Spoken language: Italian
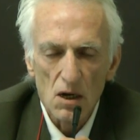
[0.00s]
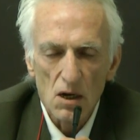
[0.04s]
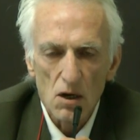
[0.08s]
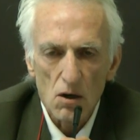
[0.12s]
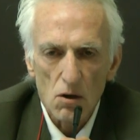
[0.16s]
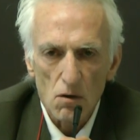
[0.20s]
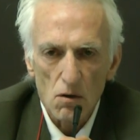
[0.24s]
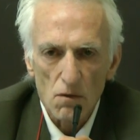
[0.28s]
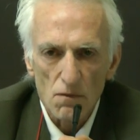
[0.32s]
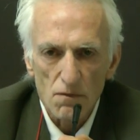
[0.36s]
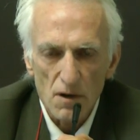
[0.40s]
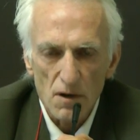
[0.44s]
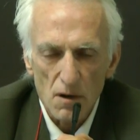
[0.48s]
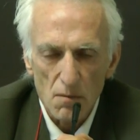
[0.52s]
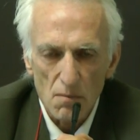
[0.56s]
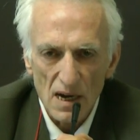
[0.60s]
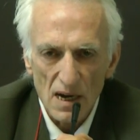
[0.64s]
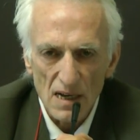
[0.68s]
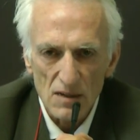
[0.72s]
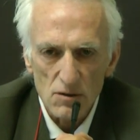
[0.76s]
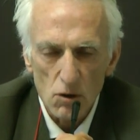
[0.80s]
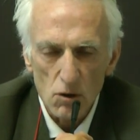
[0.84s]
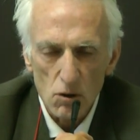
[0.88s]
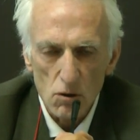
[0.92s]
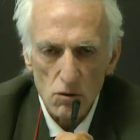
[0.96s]

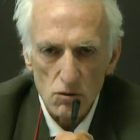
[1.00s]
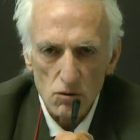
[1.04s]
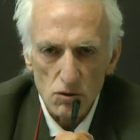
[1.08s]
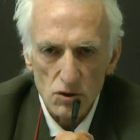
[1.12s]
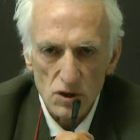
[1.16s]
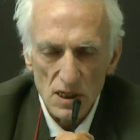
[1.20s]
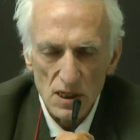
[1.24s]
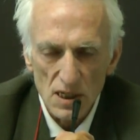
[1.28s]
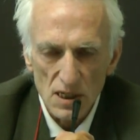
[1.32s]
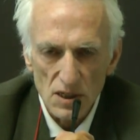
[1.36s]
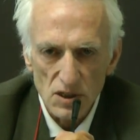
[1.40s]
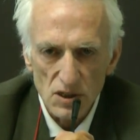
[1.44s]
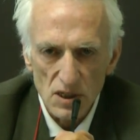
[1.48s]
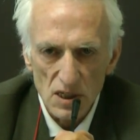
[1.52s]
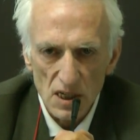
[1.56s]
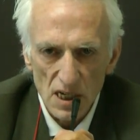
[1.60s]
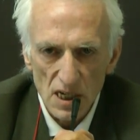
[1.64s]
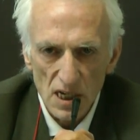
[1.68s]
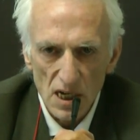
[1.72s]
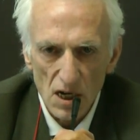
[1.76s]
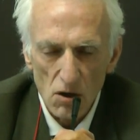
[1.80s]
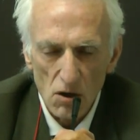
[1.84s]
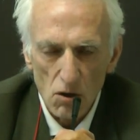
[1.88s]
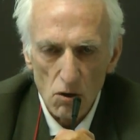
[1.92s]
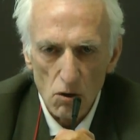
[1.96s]
confermando Consiglio
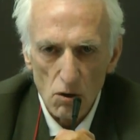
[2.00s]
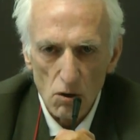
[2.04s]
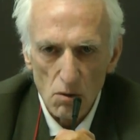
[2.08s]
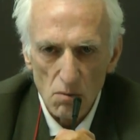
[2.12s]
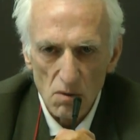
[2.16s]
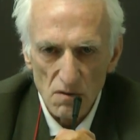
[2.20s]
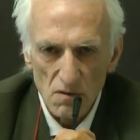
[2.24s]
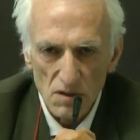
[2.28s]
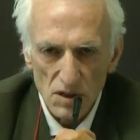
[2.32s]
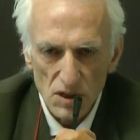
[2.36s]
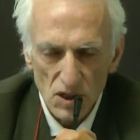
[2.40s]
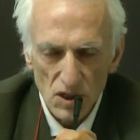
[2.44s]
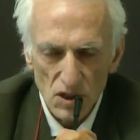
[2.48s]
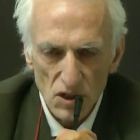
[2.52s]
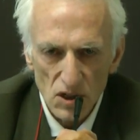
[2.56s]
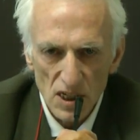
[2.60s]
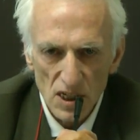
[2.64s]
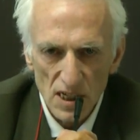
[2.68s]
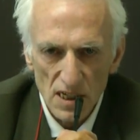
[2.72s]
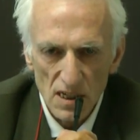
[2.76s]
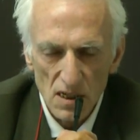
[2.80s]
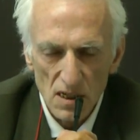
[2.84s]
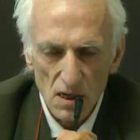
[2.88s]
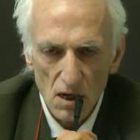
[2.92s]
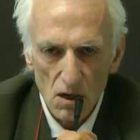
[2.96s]
Ciriaco come vice
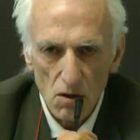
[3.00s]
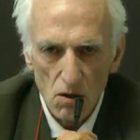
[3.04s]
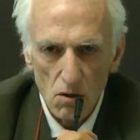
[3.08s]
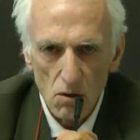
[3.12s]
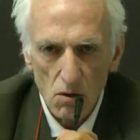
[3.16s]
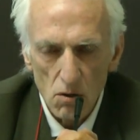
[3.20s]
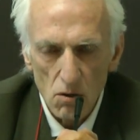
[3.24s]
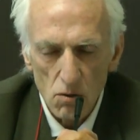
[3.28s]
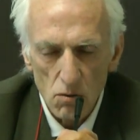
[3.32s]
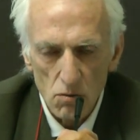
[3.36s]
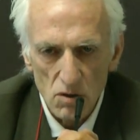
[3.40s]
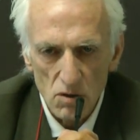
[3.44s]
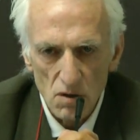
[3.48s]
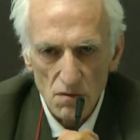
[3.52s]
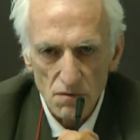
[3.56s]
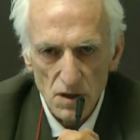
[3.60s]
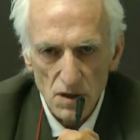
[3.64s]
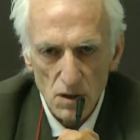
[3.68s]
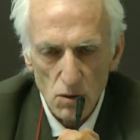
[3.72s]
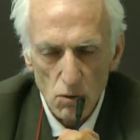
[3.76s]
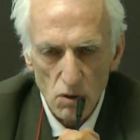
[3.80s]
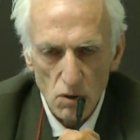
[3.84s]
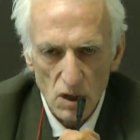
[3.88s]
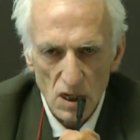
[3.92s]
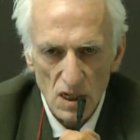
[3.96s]
sindaco, una
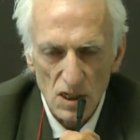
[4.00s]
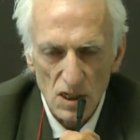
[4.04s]
figura